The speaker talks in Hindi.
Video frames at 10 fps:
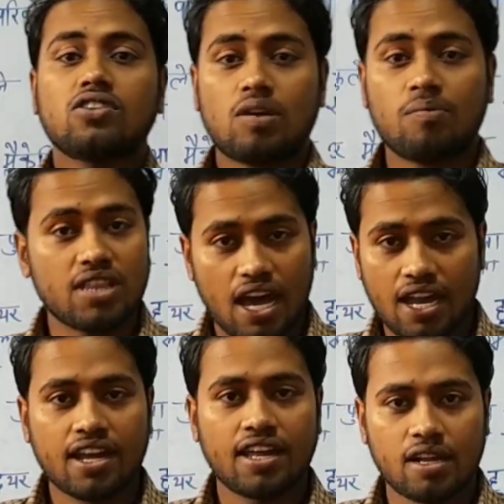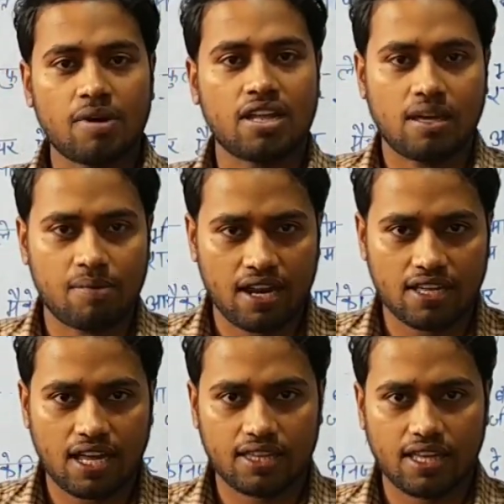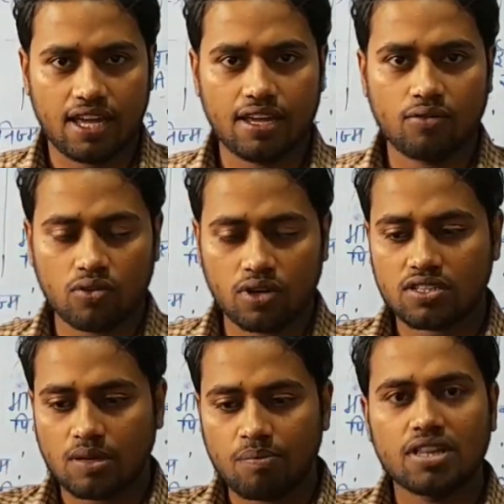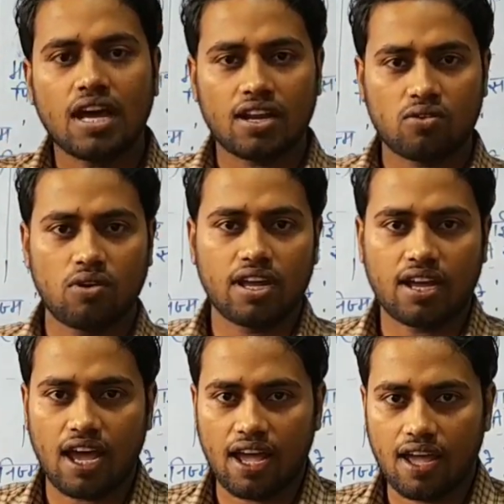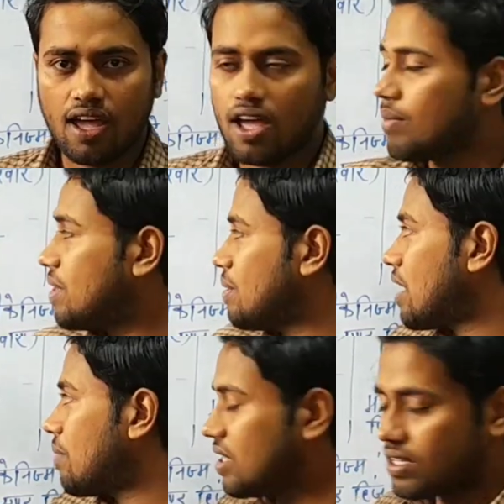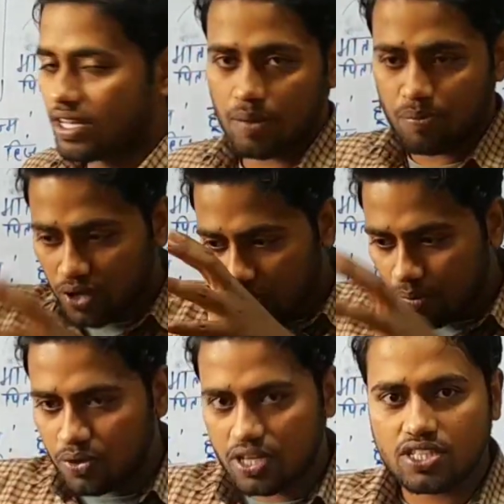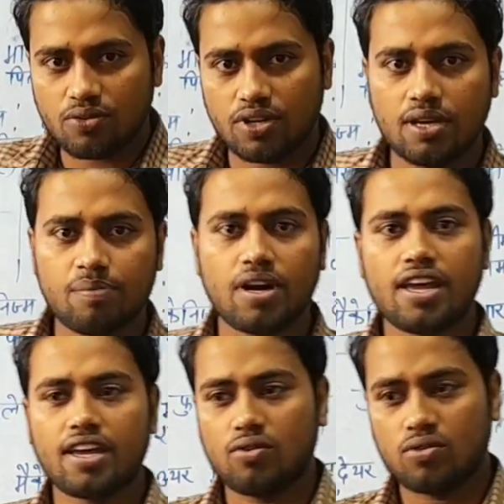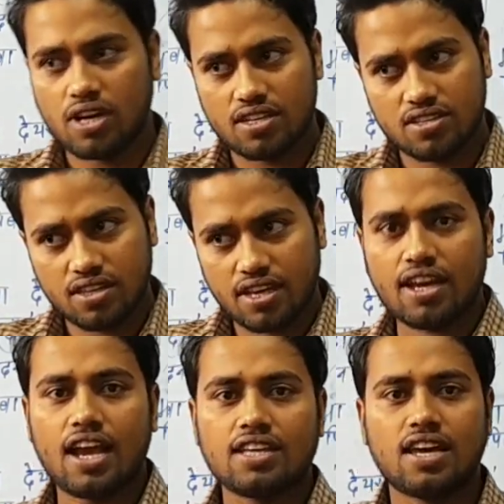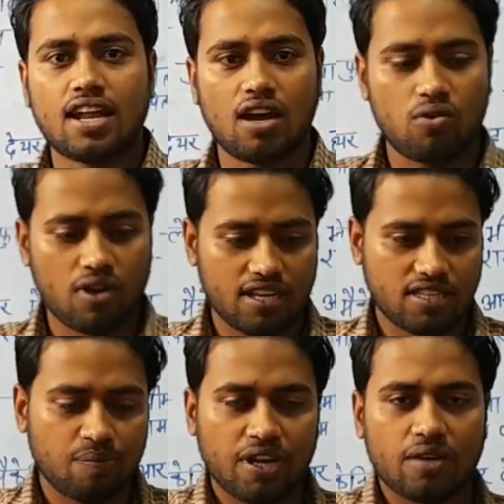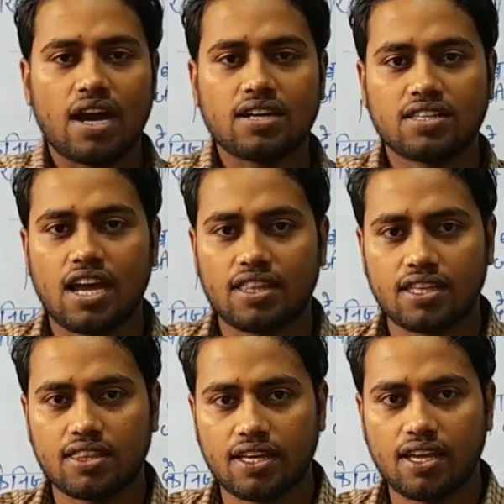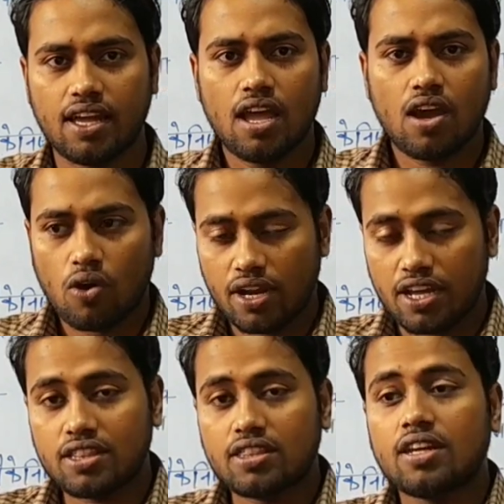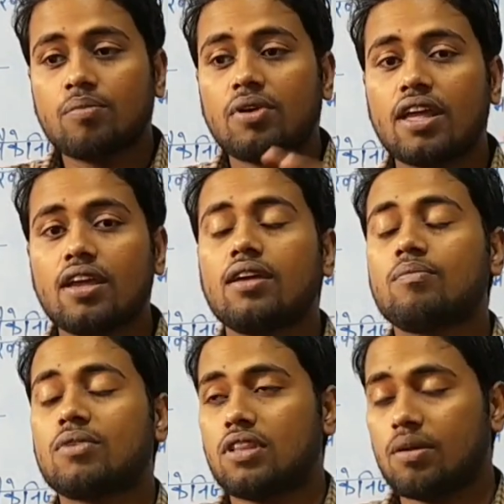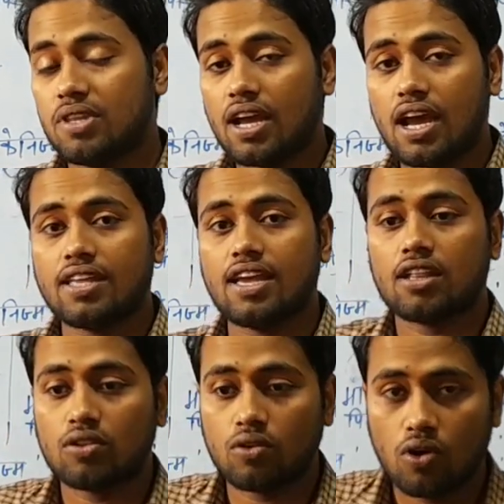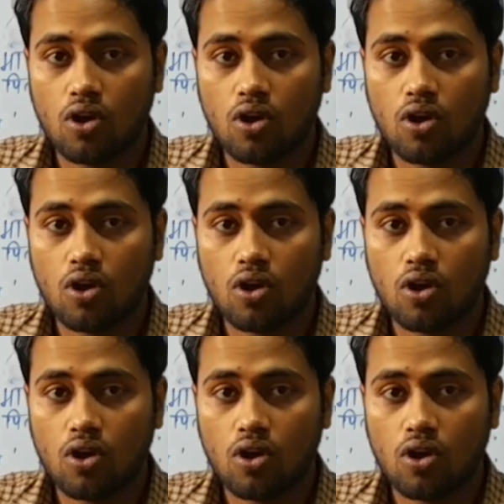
संविधान के निर्माता माने जाते हैं उन्होंने संविधान को लिखा है भीमराव अंबेडकर की पूरी की पूरी जीवनी पढ़े कि उनका ज़िंदगी कैसा रहा वो कैसे परिवार से आते थे और इतनी बड़ी मतलब देखा जाए तो